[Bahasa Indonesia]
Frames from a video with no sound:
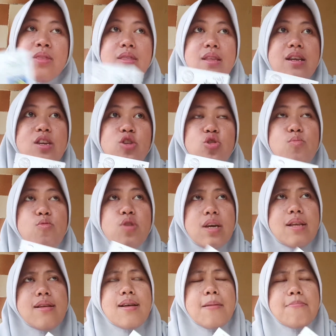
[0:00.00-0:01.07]
dan itu
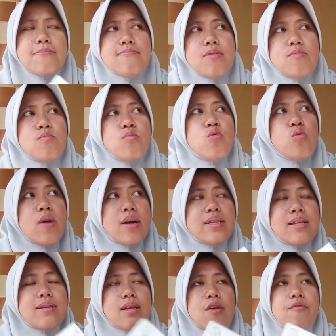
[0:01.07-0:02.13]
mungkin yang
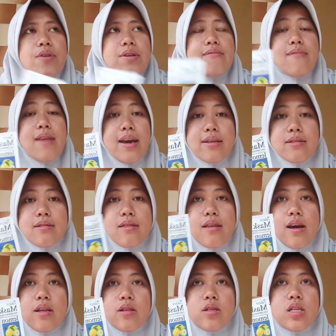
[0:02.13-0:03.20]
membuat si Seven Days
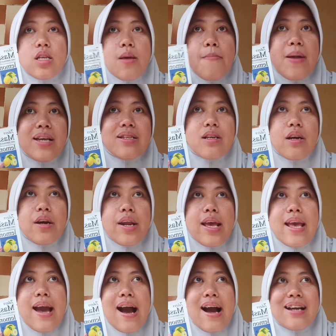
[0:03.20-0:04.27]
dan si masker
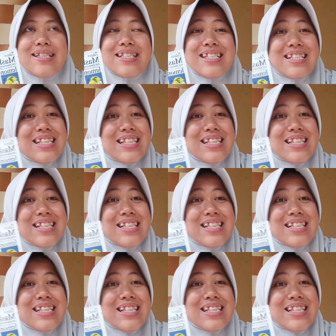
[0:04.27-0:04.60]
yang